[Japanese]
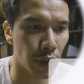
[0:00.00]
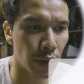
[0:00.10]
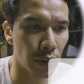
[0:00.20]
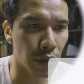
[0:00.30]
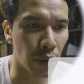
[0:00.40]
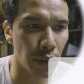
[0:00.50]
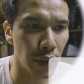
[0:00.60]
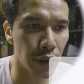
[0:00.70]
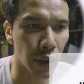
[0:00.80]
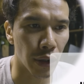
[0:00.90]
金額変わん
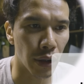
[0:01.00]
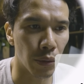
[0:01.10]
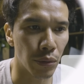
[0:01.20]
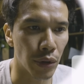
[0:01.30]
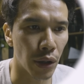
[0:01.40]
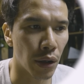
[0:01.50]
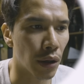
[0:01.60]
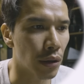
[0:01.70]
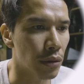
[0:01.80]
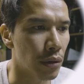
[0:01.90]
ないんじゃないかな、本体価
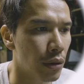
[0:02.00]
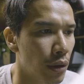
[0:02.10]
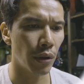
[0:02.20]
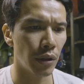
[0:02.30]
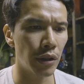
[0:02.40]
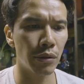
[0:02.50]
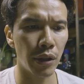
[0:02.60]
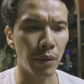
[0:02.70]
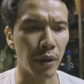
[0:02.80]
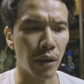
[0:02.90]
格。一応
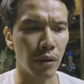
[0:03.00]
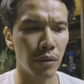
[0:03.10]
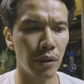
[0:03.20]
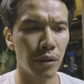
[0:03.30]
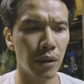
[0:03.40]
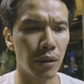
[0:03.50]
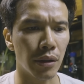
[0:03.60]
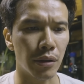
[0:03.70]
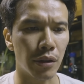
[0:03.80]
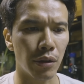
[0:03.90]
ね、今確認したん
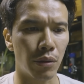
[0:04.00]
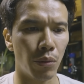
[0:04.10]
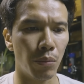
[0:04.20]
ですけど